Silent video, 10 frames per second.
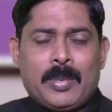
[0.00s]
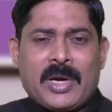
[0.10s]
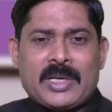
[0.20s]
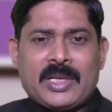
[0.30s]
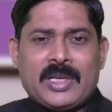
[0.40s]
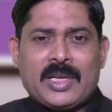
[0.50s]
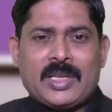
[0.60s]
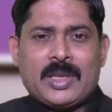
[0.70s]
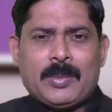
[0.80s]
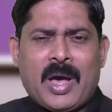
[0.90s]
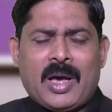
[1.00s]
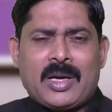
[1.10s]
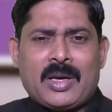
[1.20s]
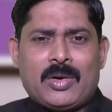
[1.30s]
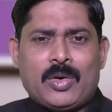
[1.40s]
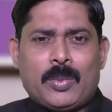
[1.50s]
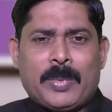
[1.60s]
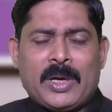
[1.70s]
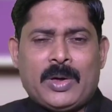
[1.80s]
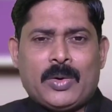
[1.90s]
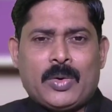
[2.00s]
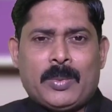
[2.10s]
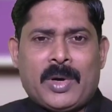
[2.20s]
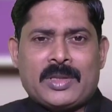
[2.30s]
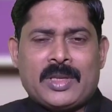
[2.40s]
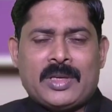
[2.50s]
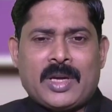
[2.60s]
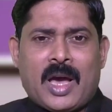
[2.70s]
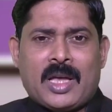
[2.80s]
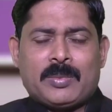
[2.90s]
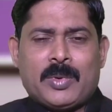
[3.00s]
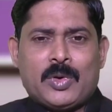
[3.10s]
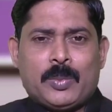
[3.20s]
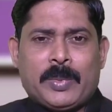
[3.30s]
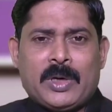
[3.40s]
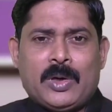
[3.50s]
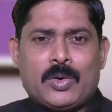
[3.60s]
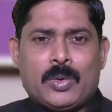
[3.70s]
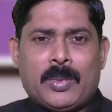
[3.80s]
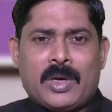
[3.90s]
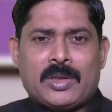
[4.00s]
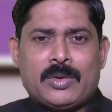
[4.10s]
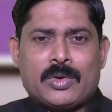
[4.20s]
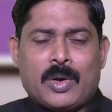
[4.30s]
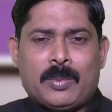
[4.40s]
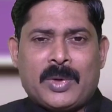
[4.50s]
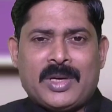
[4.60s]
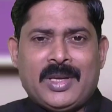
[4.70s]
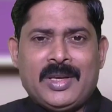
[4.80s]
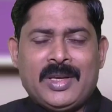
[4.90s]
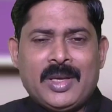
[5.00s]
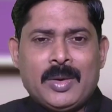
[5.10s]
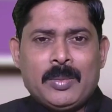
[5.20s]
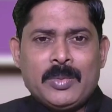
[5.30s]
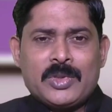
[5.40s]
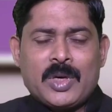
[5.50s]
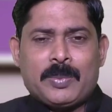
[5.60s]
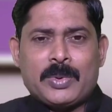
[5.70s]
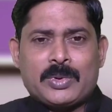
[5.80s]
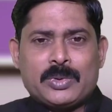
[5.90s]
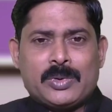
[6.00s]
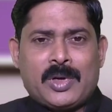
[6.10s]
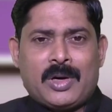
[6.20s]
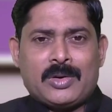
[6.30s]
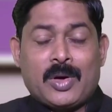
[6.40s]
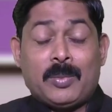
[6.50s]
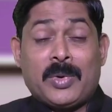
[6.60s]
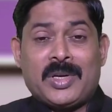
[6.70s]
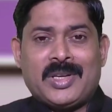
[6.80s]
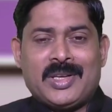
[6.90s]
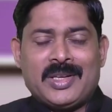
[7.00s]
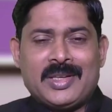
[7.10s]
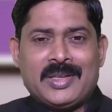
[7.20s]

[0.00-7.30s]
ప్రకటన గ్రంథం ఆఖరిలో పెండ్లి కుమార్తె ఆత్మయు పెండ్లి కుమార్తె రమ్మని చెప్పుచున్నాడు రమ్మని